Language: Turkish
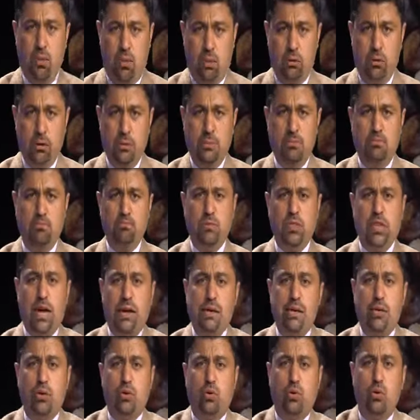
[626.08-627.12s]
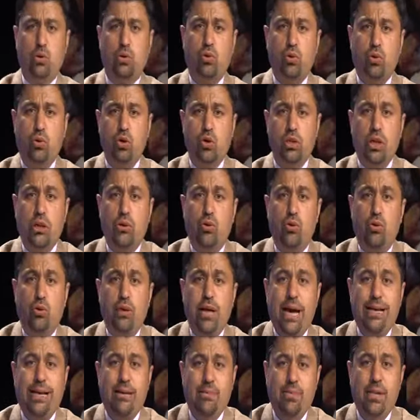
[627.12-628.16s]
onun sağladığı kurtuluşla
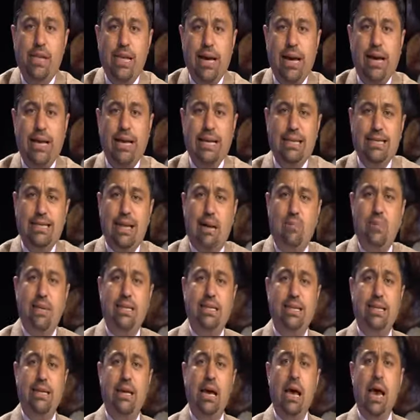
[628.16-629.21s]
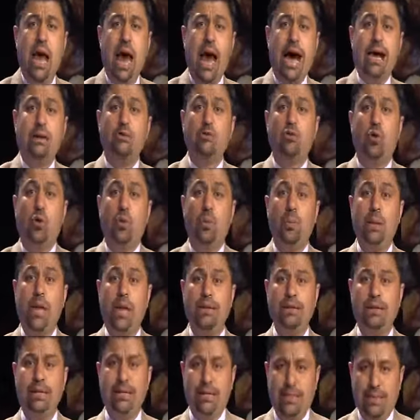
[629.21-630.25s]
yürüyelim diye İsa Mesih'i her
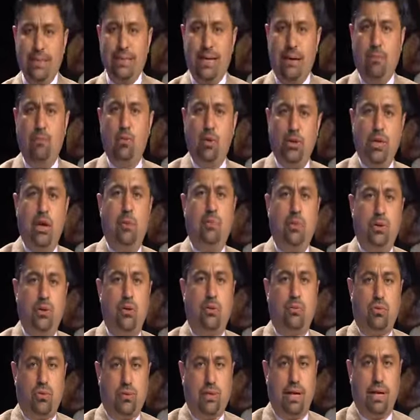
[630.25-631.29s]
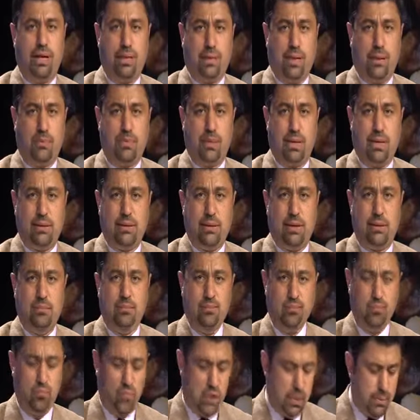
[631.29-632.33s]
toplandığınızda bunu yapın diyor kutsal kitap zaten.
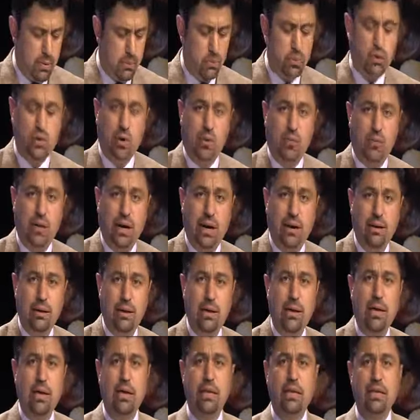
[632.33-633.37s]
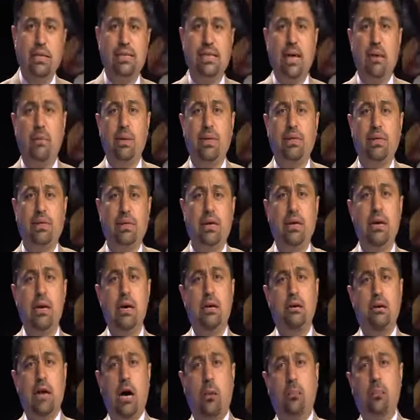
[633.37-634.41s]
Tabi bu sofra İsa Mesih'i
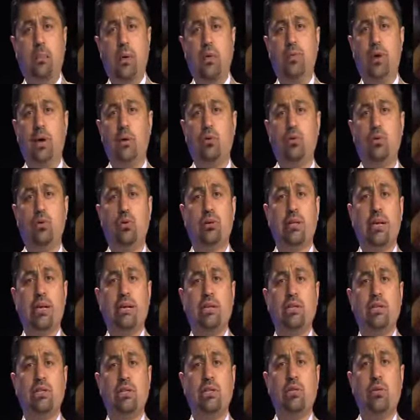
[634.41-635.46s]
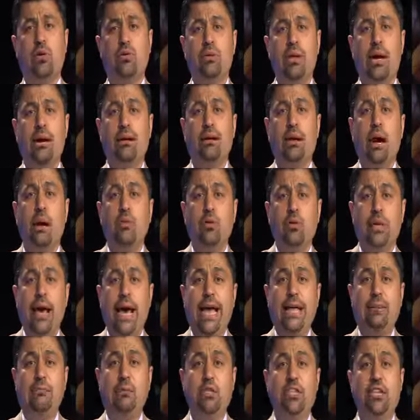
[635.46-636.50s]
Rabbi ve kurtarıcısı olarak kabul
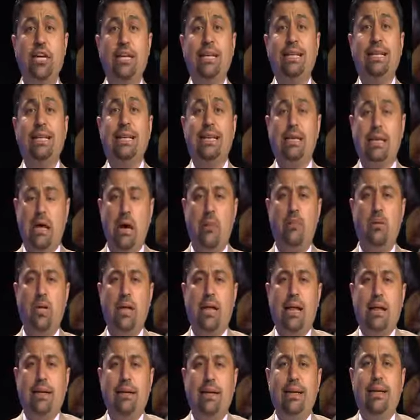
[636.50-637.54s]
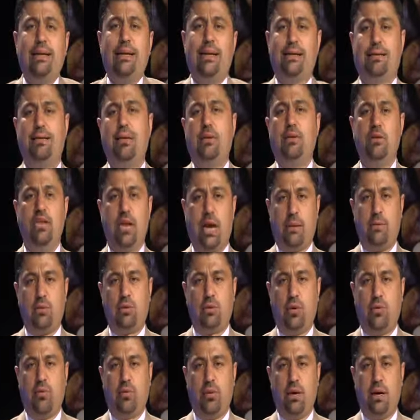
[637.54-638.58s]
etmişlerin, kabul edenlerin katılabileceği bir
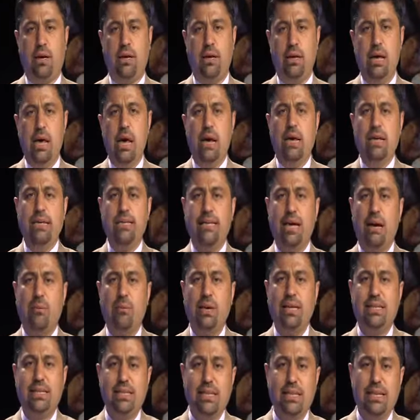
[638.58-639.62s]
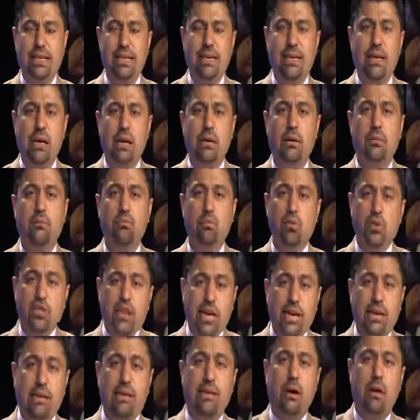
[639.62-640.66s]
sofra. İsa Mesih'i bu
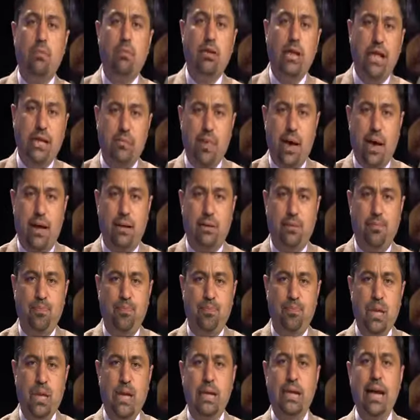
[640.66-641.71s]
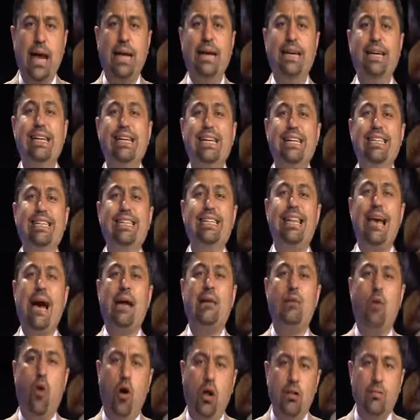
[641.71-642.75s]
şekilde kabul etmeyen, yani
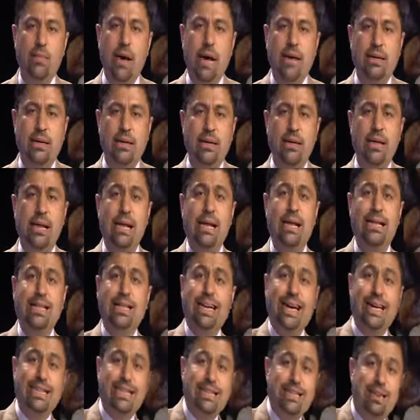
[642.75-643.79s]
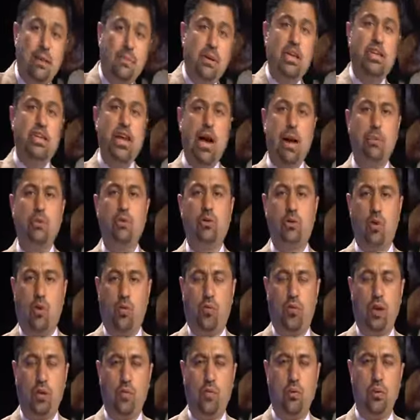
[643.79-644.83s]
Hristiyan olmayanların katılamayacağı bir
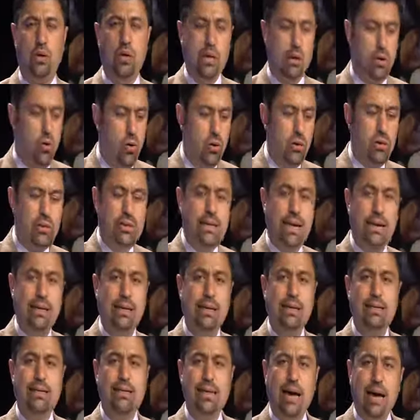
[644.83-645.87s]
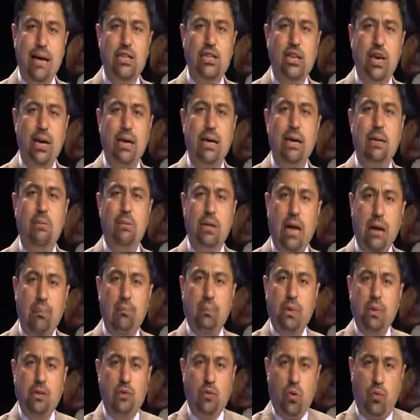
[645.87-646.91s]
sofra bu. O yüzden sadece
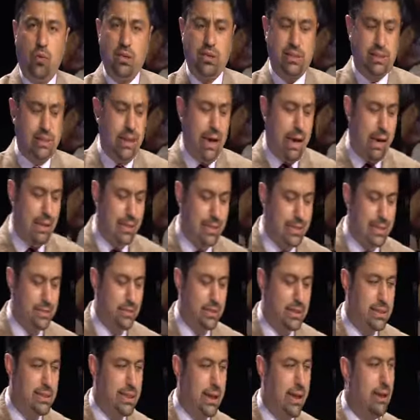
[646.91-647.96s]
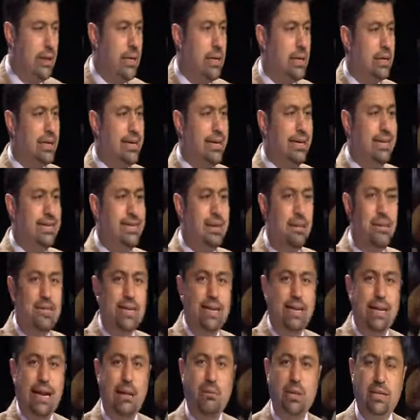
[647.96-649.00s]
Rabbin sofrasını aldığımızda kilisemize
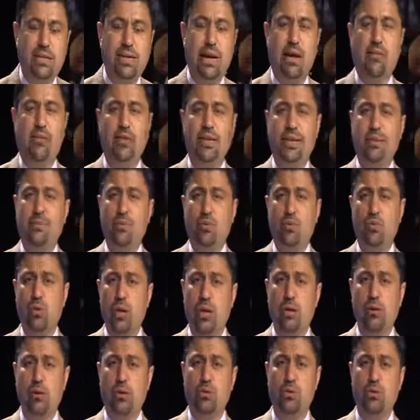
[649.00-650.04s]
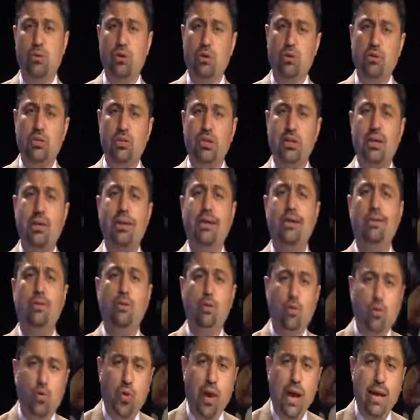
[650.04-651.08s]
gelen misafirlerimizi uyarıyoruz. Diyoruz ki
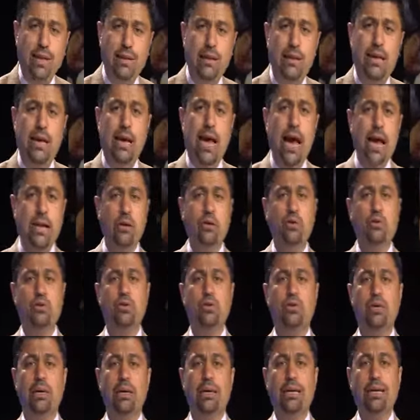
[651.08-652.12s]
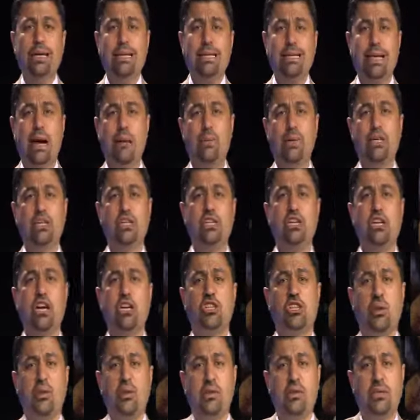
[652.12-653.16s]
lütfen henüz İsa Mesih'i
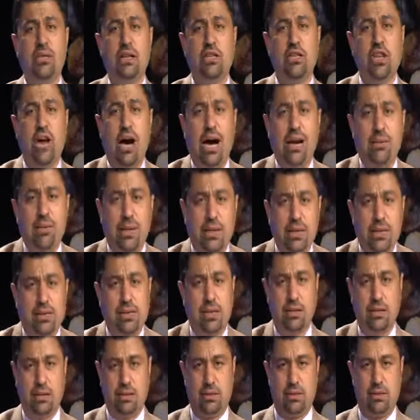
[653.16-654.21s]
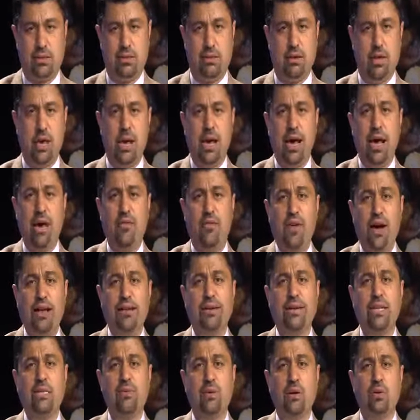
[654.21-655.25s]
yaşamınıza çağırmadıysanız,
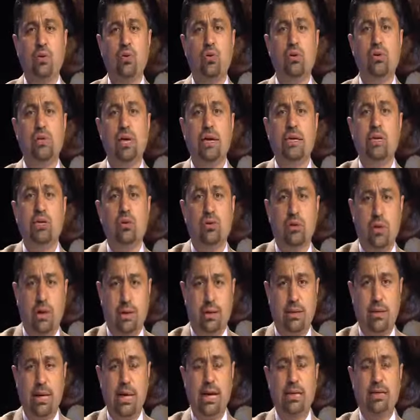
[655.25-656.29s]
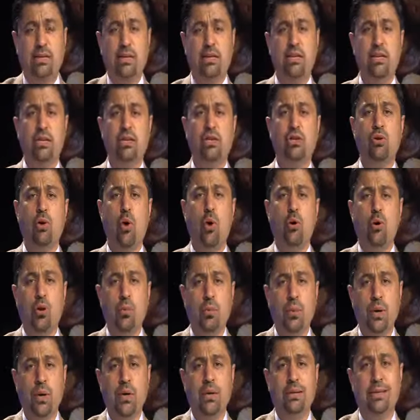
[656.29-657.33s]
efendiniz ve kurtarıcınız olarak sizin için
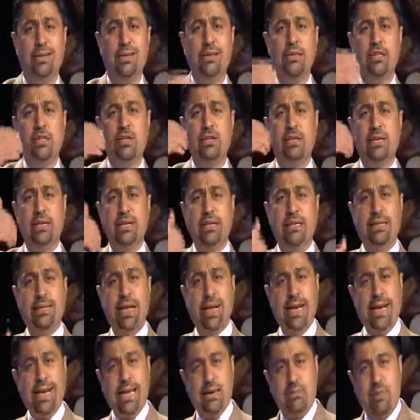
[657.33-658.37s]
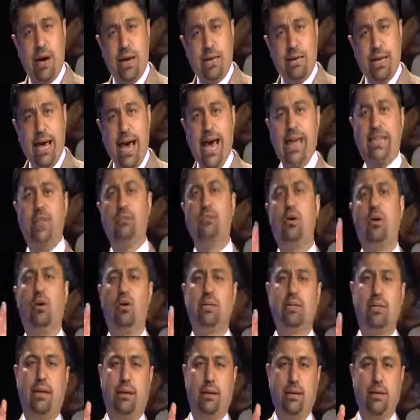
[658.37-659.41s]
ölüp sizin için dirildiğine iman
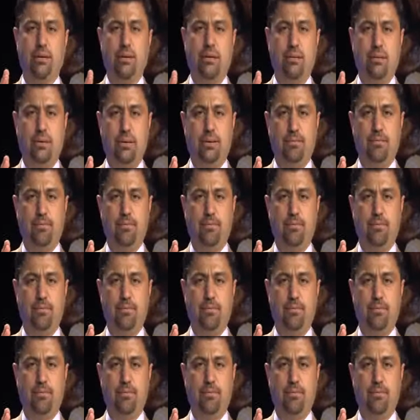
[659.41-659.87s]
etmiyorsanız